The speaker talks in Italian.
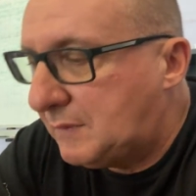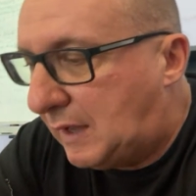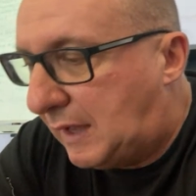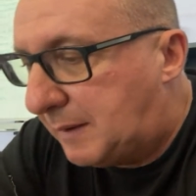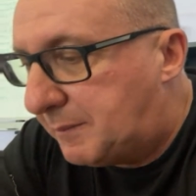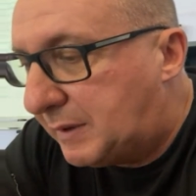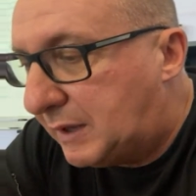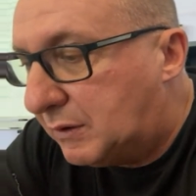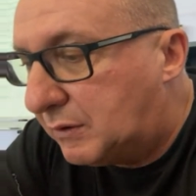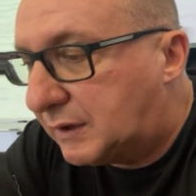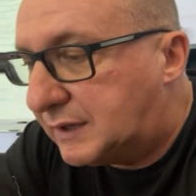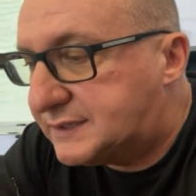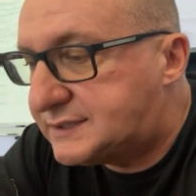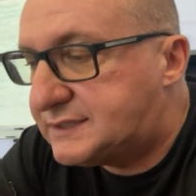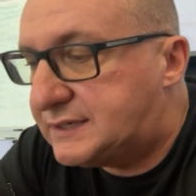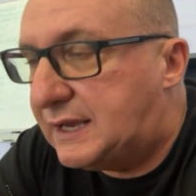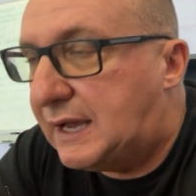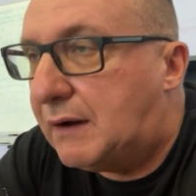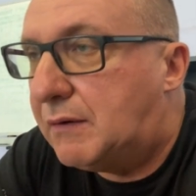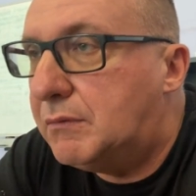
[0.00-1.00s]
a meno che
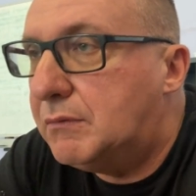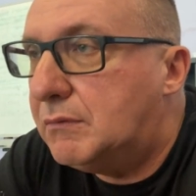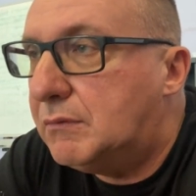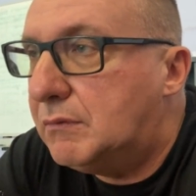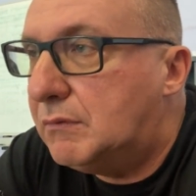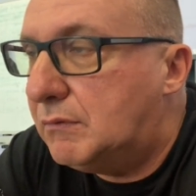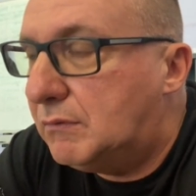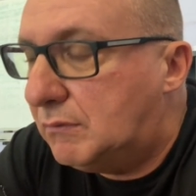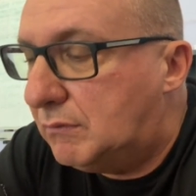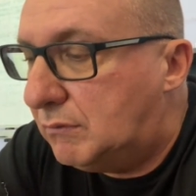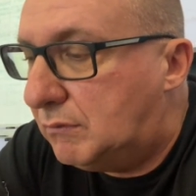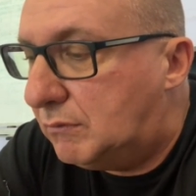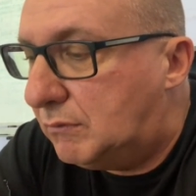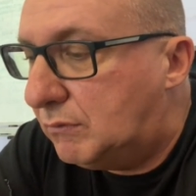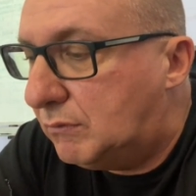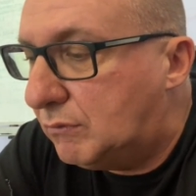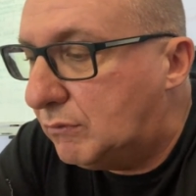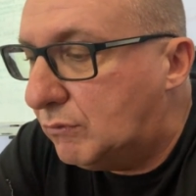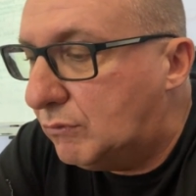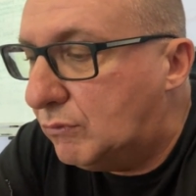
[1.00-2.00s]
sia un,
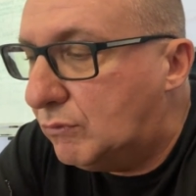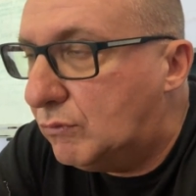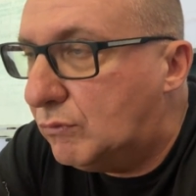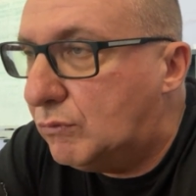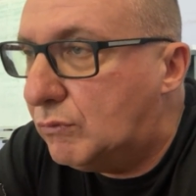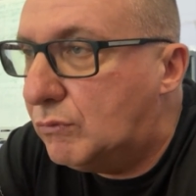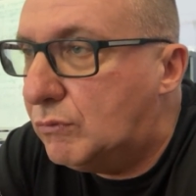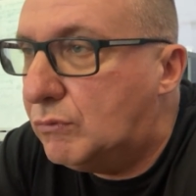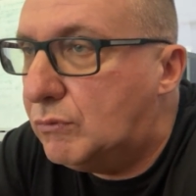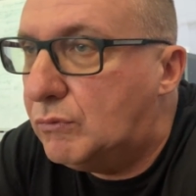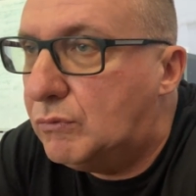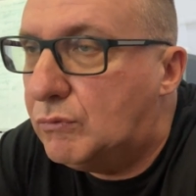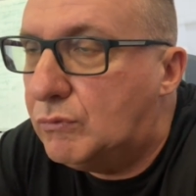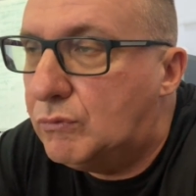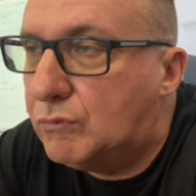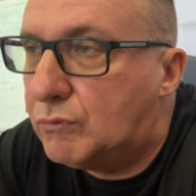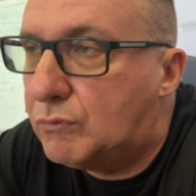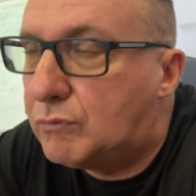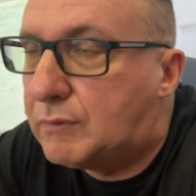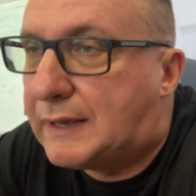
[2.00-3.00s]

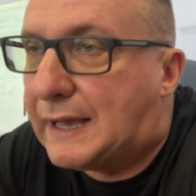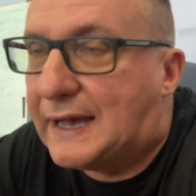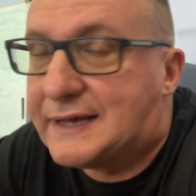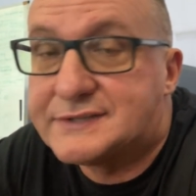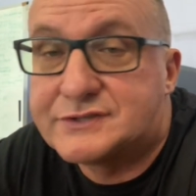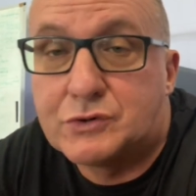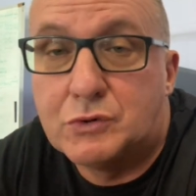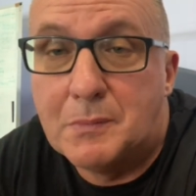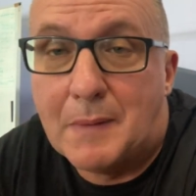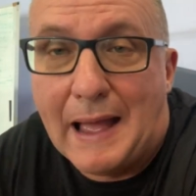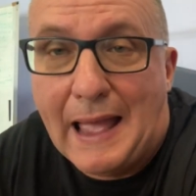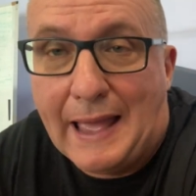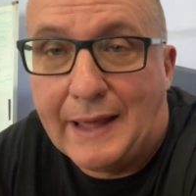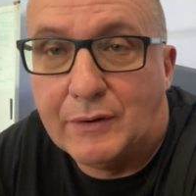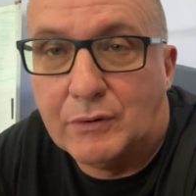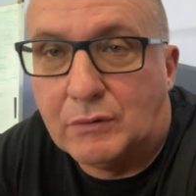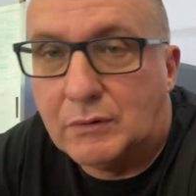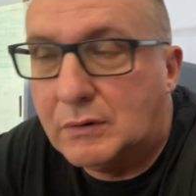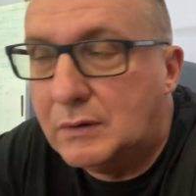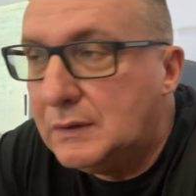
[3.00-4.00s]
un, un caso
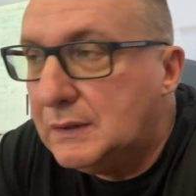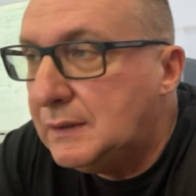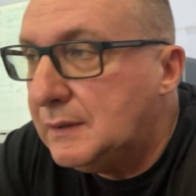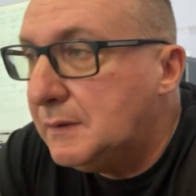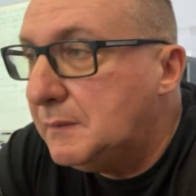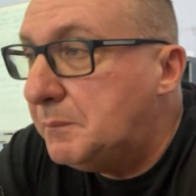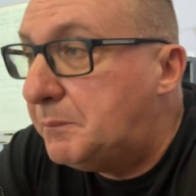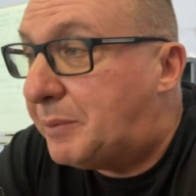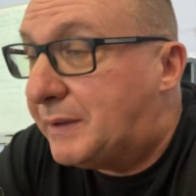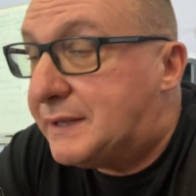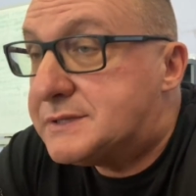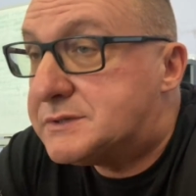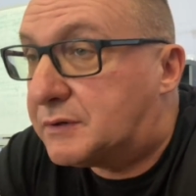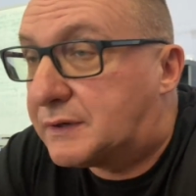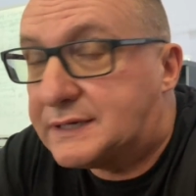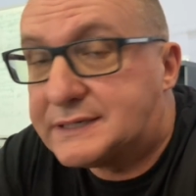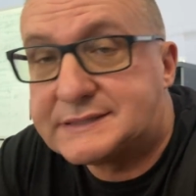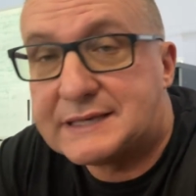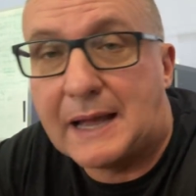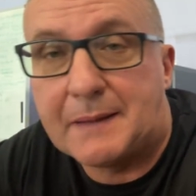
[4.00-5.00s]
umano, penso
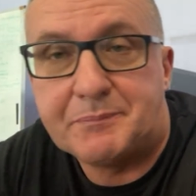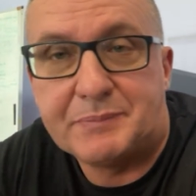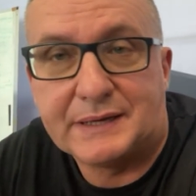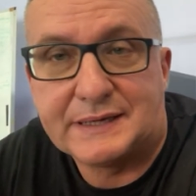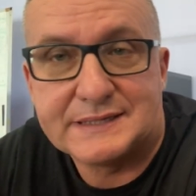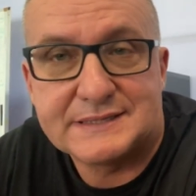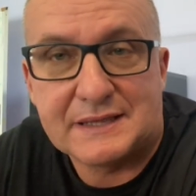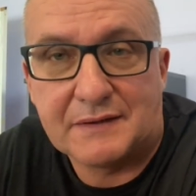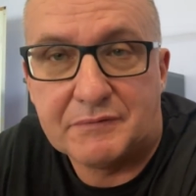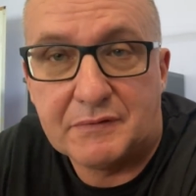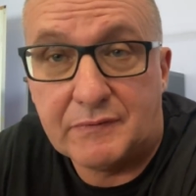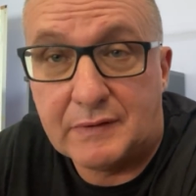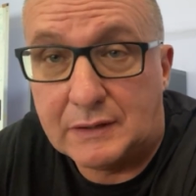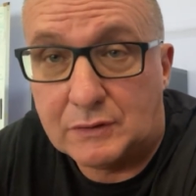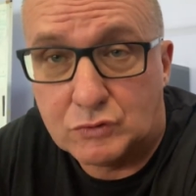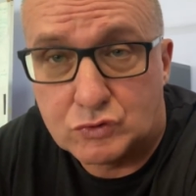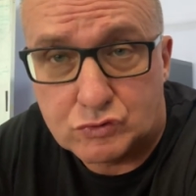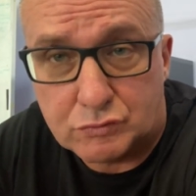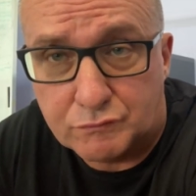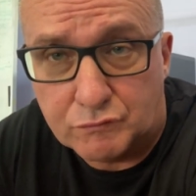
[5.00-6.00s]
che sappia che sta
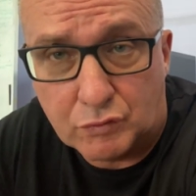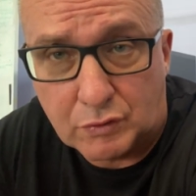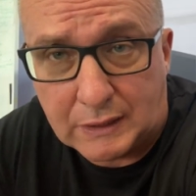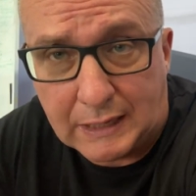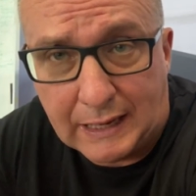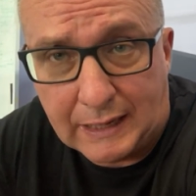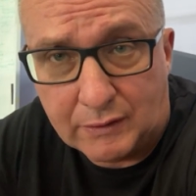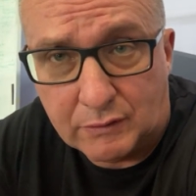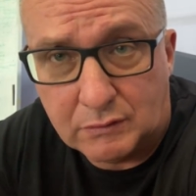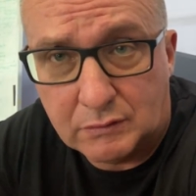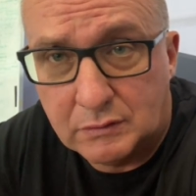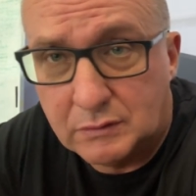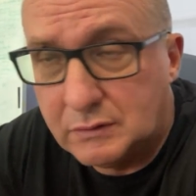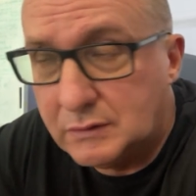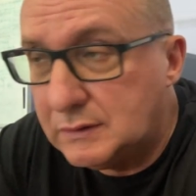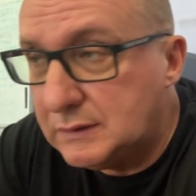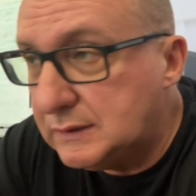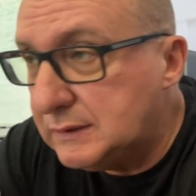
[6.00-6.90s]
vivendo su un vulcano.